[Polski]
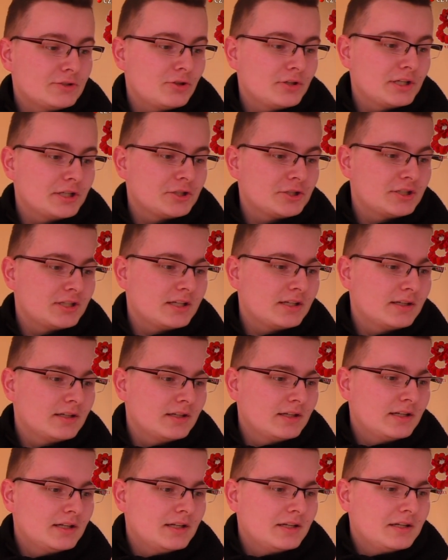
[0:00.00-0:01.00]
co jeszcze?
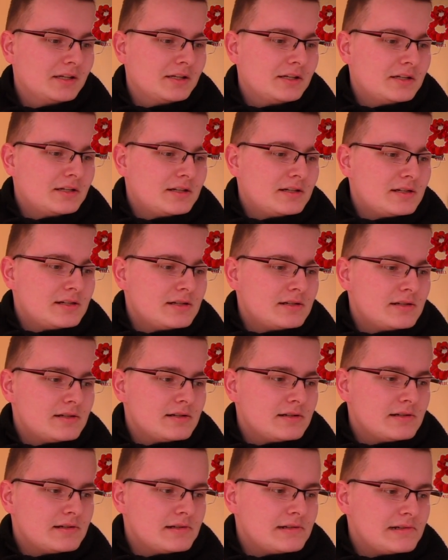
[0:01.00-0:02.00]

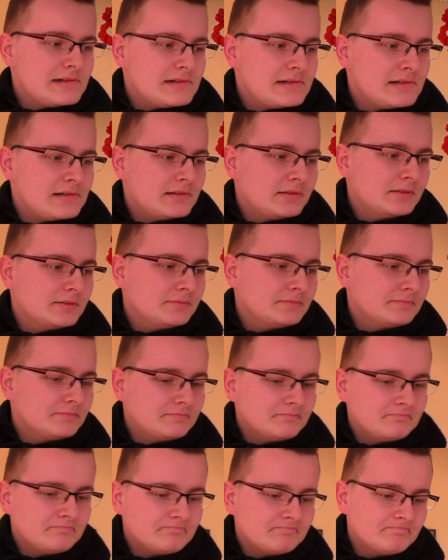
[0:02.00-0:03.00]
E,
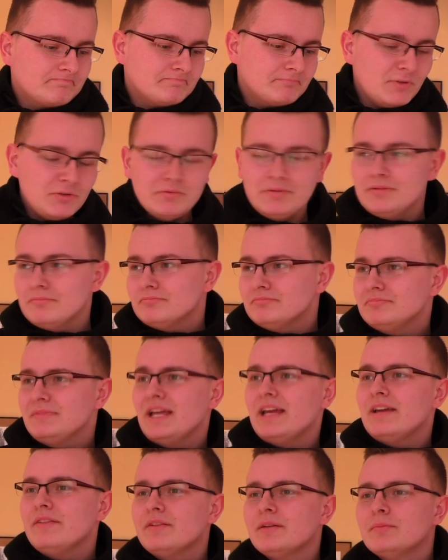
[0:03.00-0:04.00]
no
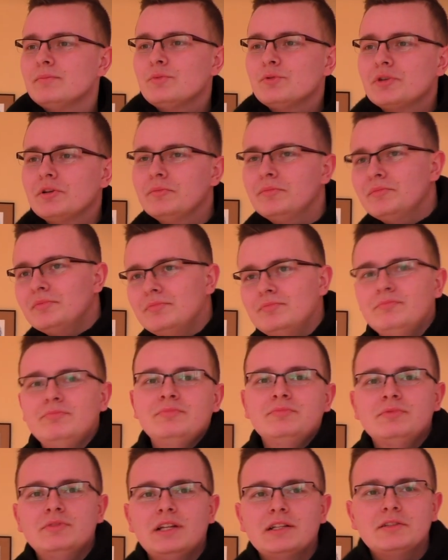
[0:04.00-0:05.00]
nie wiem, musiałbym,
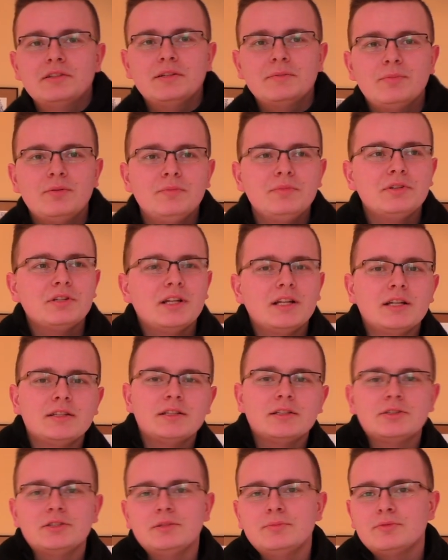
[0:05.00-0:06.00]
tak się pomyśleć, a
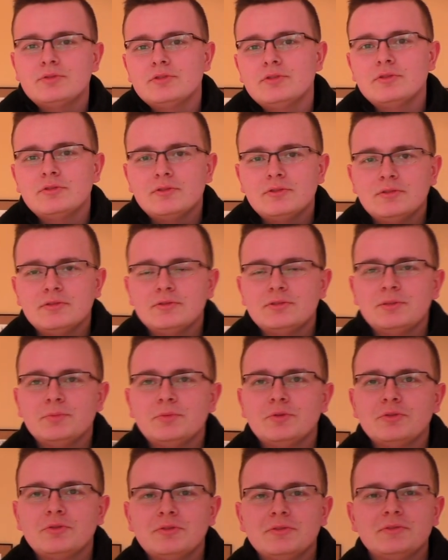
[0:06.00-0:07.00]
tak szybko, no to
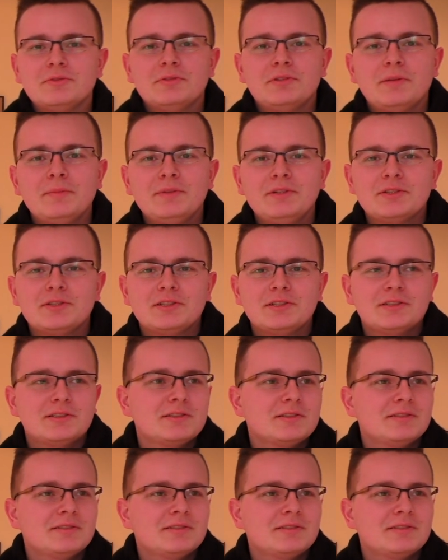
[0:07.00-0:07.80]
szybko to się myszy,